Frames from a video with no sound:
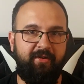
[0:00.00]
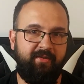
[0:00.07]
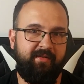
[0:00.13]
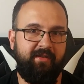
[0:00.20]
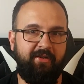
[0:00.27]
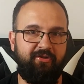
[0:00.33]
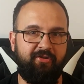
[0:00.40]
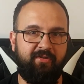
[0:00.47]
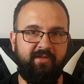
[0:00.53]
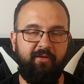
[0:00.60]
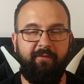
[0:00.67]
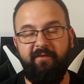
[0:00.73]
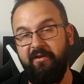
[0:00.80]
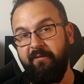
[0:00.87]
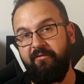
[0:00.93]
to znaczy
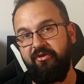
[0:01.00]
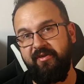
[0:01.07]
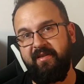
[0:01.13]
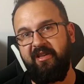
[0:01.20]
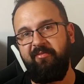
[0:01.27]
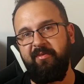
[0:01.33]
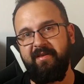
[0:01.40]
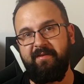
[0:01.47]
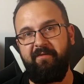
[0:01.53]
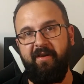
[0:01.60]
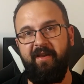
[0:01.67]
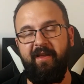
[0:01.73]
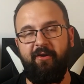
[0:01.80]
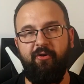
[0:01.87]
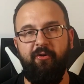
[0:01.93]
co w tym wszystkim jest
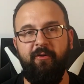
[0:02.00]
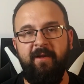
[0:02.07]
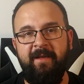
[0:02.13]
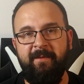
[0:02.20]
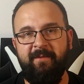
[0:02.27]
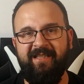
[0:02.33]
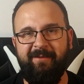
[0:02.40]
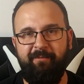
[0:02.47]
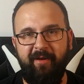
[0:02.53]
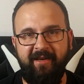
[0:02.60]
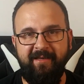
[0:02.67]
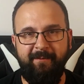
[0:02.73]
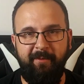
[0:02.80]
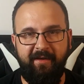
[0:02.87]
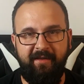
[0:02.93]
fajnego z
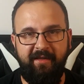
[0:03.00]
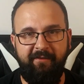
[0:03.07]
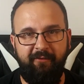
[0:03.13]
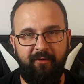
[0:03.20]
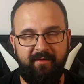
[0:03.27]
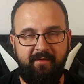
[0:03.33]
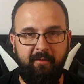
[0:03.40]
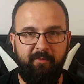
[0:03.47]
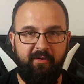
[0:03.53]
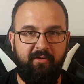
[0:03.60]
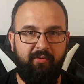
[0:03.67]
perspektywy osoby,